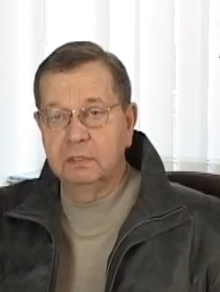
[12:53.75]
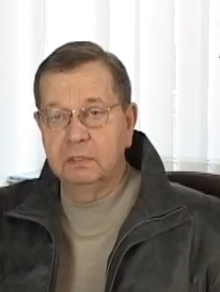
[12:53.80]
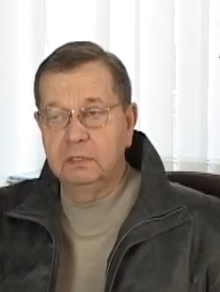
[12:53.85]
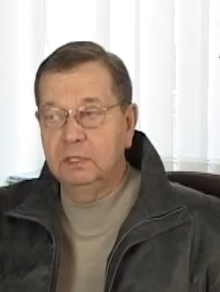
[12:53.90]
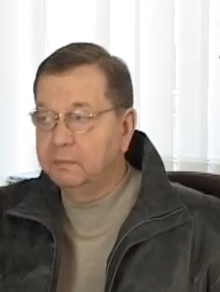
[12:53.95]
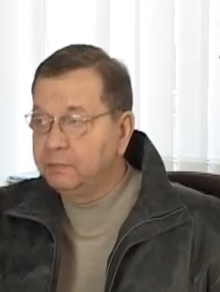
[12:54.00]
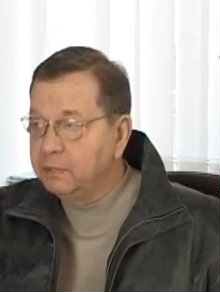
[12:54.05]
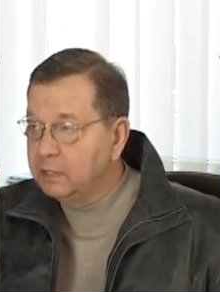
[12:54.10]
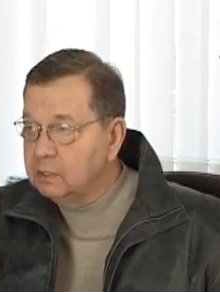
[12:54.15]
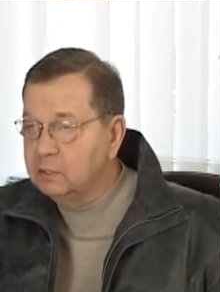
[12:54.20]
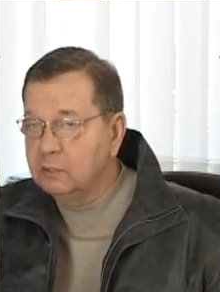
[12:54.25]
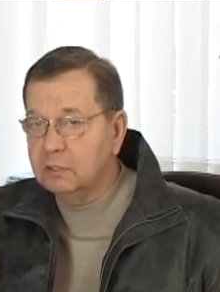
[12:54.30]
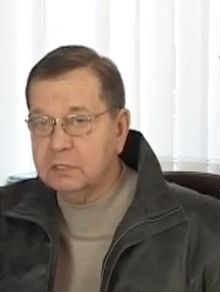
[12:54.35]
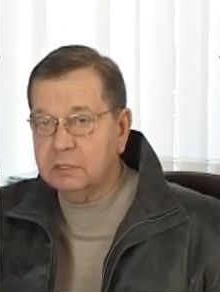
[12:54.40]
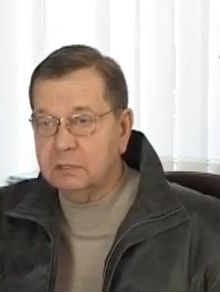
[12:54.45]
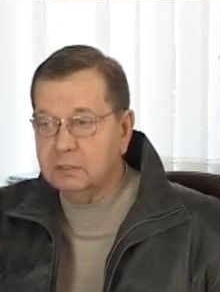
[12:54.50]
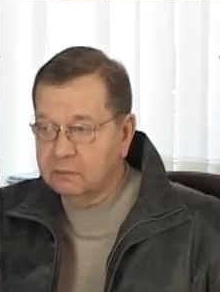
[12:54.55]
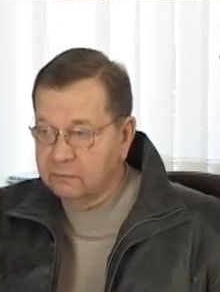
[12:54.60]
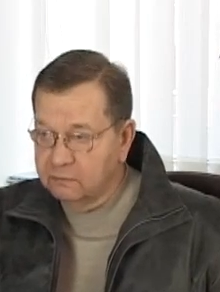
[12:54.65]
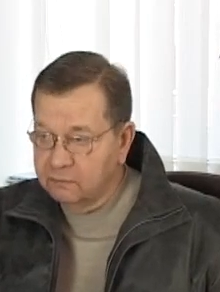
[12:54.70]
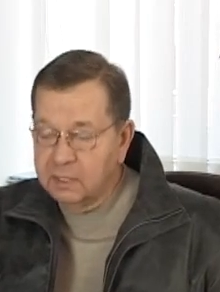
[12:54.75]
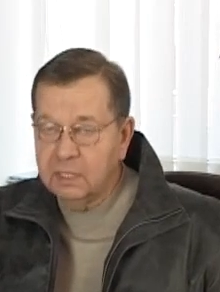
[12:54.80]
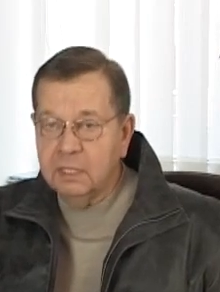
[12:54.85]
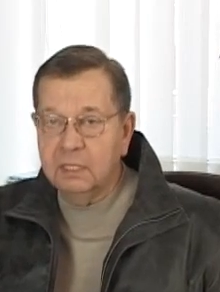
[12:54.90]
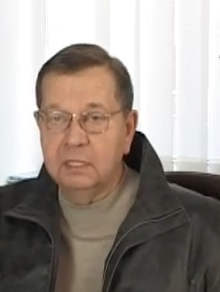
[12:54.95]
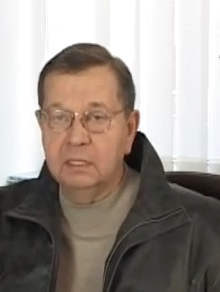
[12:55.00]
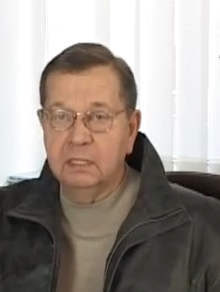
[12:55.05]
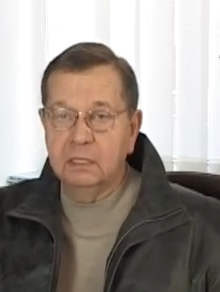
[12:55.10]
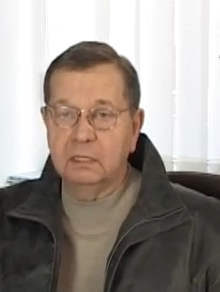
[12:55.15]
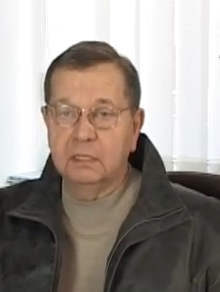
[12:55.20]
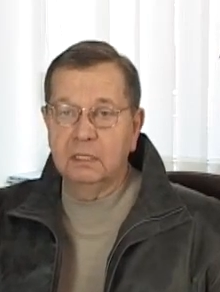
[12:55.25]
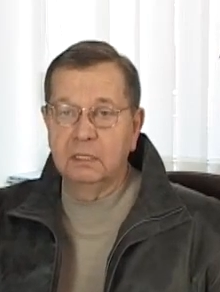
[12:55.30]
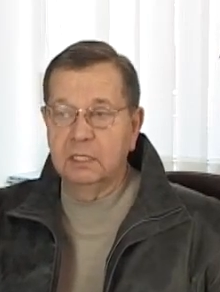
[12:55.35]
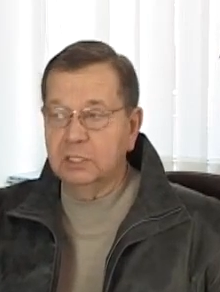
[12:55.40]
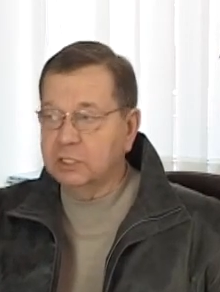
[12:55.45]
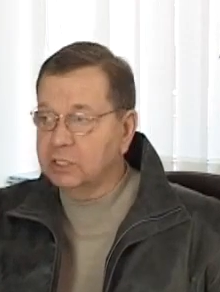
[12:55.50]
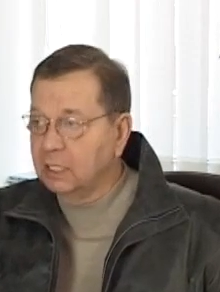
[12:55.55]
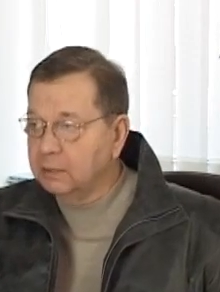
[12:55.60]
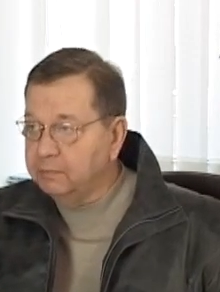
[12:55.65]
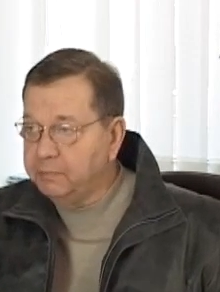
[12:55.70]
Не пойдешь, выгонят,
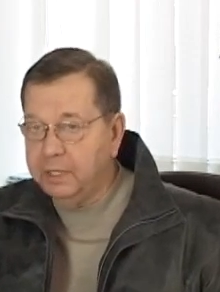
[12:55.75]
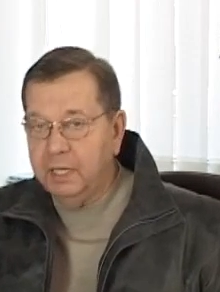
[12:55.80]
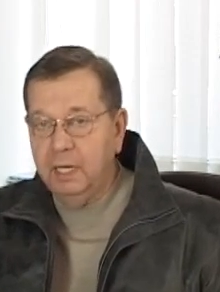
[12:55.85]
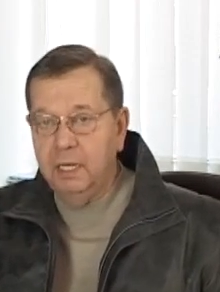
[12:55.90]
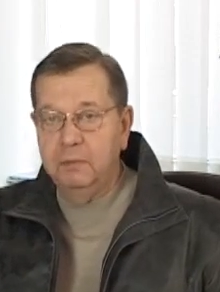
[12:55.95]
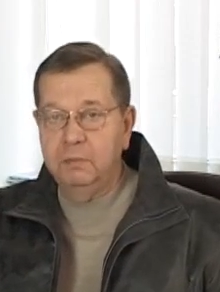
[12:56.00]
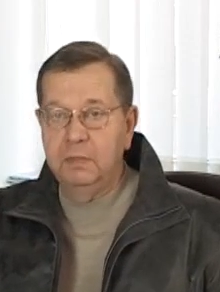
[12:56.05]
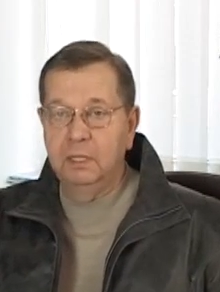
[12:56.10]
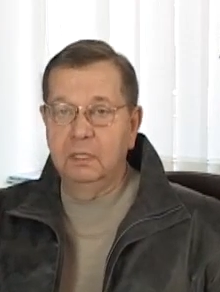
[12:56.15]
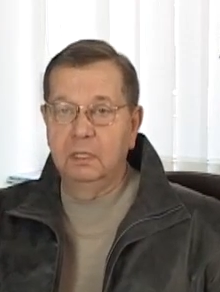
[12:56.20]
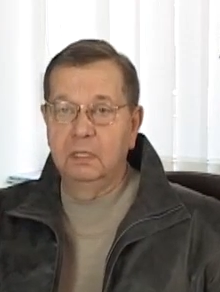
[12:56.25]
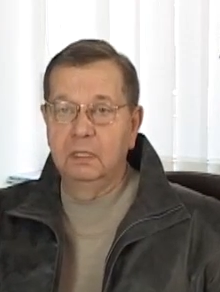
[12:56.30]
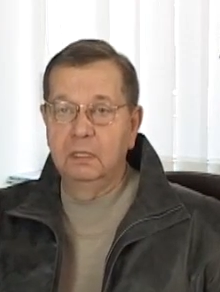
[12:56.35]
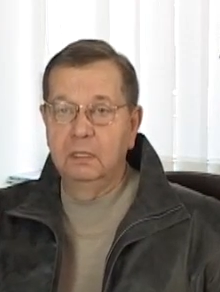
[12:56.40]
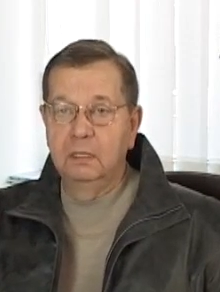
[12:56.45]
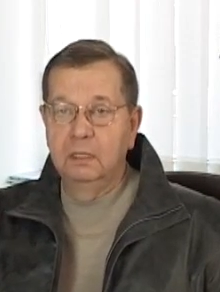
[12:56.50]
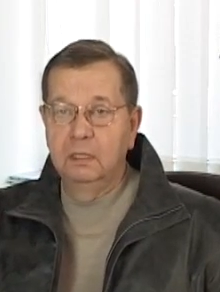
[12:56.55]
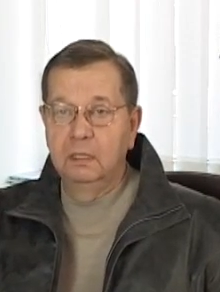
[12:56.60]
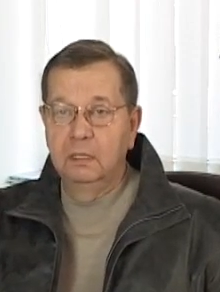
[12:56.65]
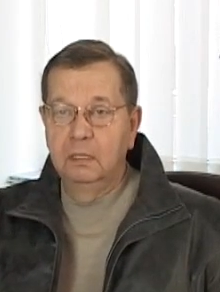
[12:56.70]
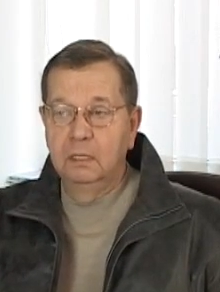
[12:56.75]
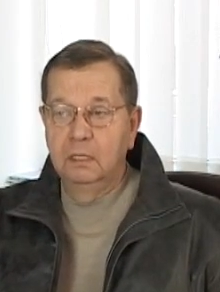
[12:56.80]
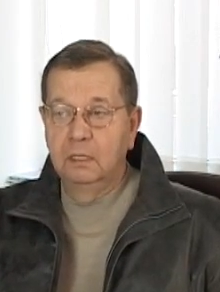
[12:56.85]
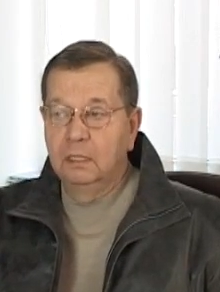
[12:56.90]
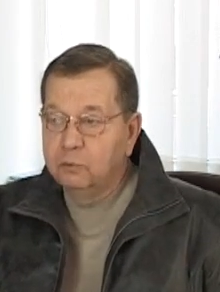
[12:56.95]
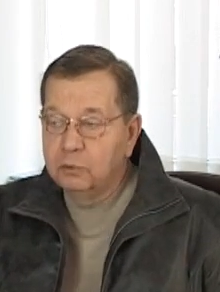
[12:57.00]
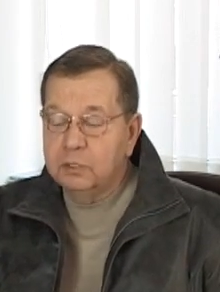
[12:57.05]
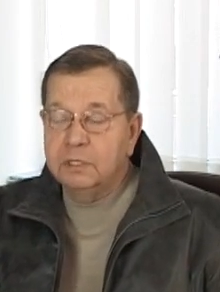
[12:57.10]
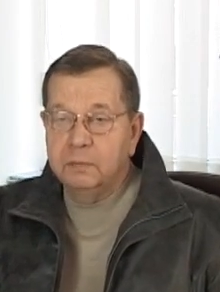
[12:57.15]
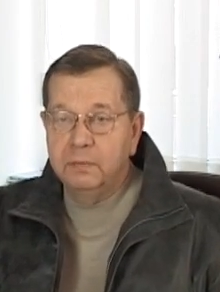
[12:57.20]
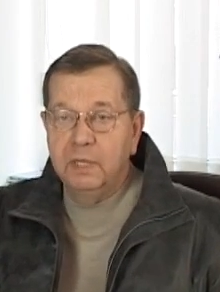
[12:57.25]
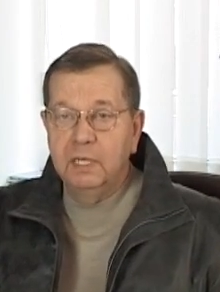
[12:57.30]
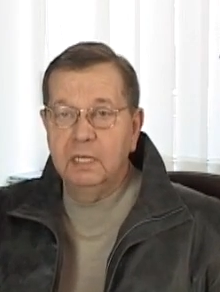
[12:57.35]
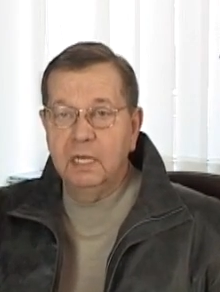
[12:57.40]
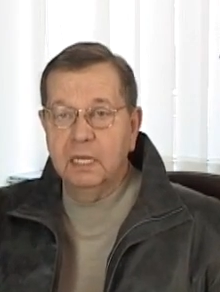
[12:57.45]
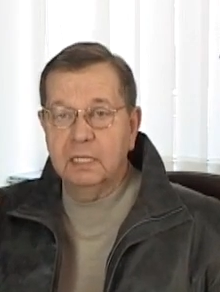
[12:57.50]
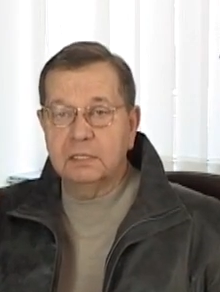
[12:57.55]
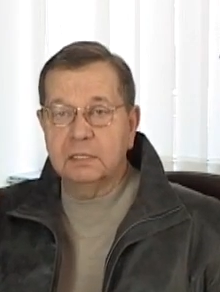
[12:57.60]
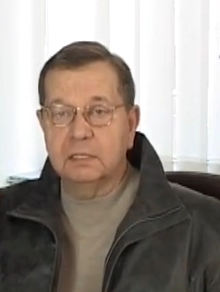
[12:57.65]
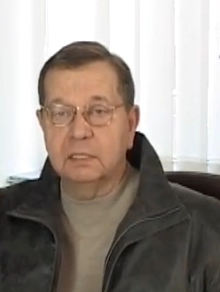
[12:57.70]
лишат премии. Люди
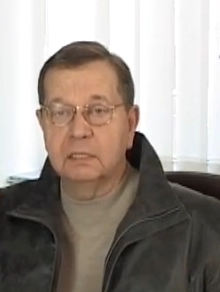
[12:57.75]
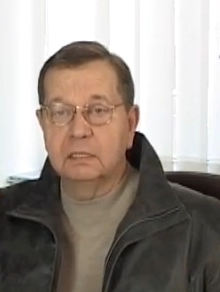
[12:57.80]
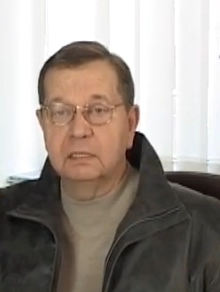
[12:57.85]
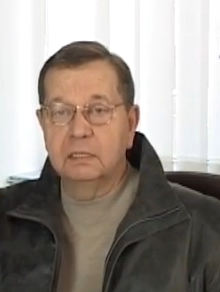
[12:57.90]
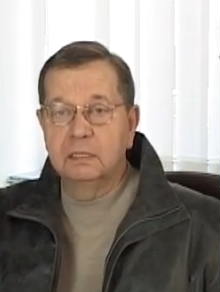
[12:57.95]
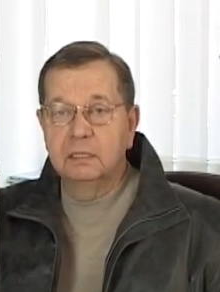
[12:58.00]
боятся.